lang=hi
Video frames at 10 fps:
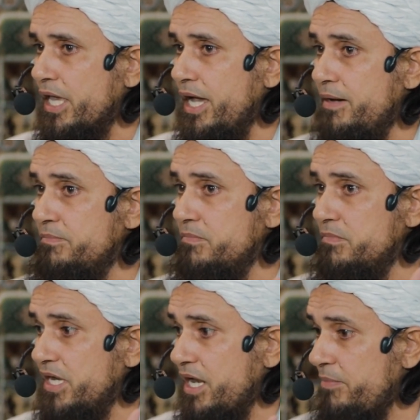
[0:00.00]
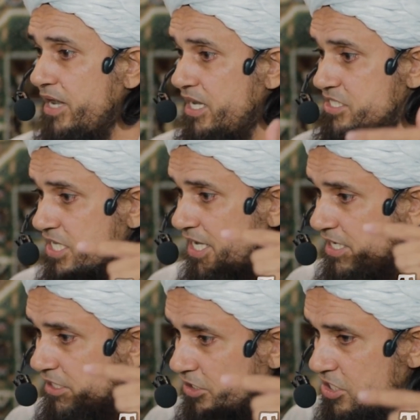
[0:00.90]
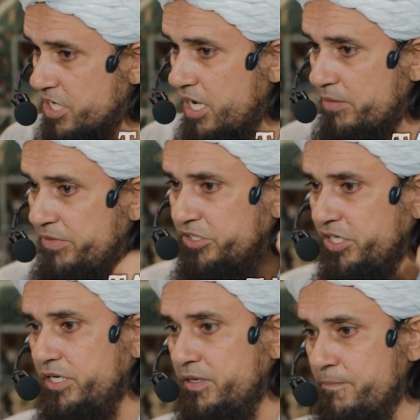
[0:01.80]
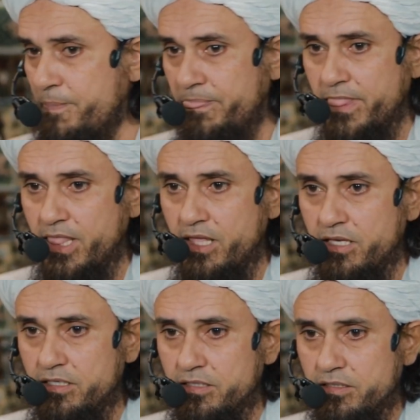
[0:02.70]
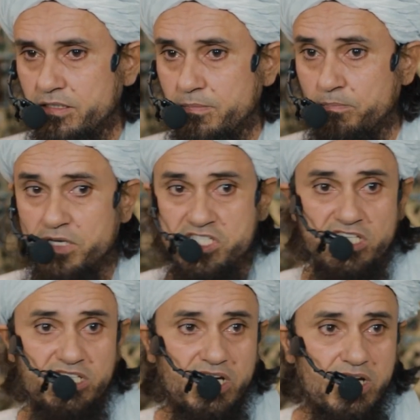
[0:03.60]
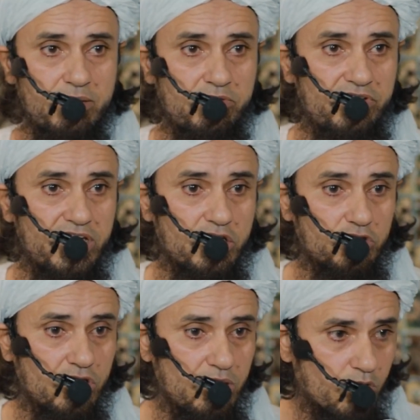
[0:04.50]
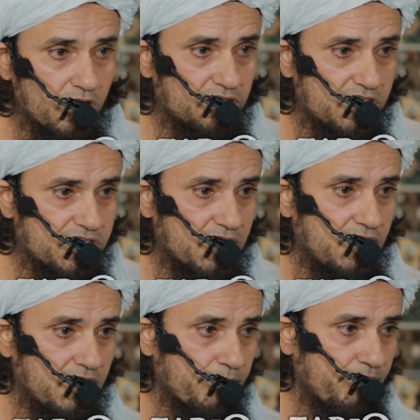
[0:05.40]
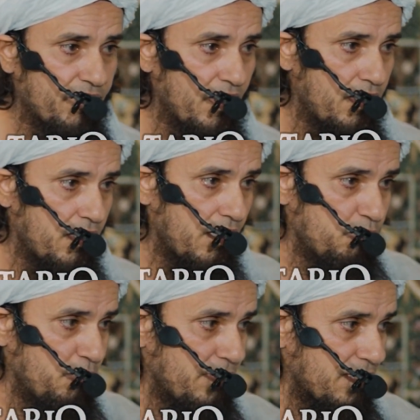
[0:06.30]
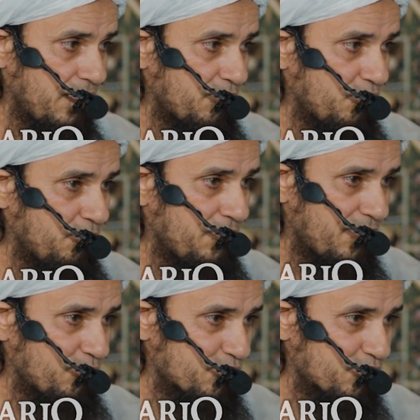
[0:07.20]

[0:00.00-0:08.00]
कि हम नमाज के इंतज़ार में थे मस्जिद नबवी कितनी मुकद्दस जगह अबू बकर उमर